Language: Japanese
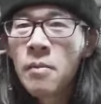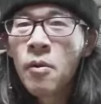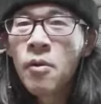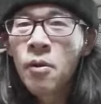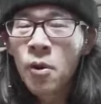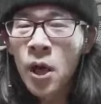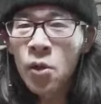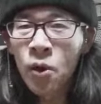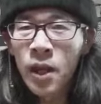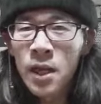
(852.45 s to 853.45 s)
もうこれは
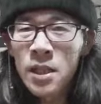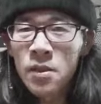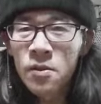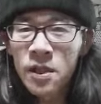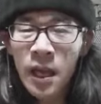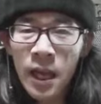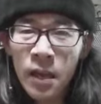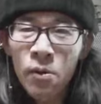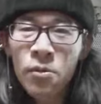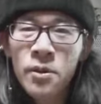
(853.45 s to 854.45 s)
取り返しのつかな
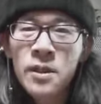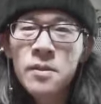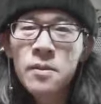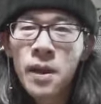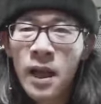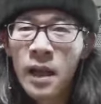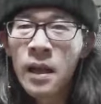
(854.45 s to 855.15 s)
いことですので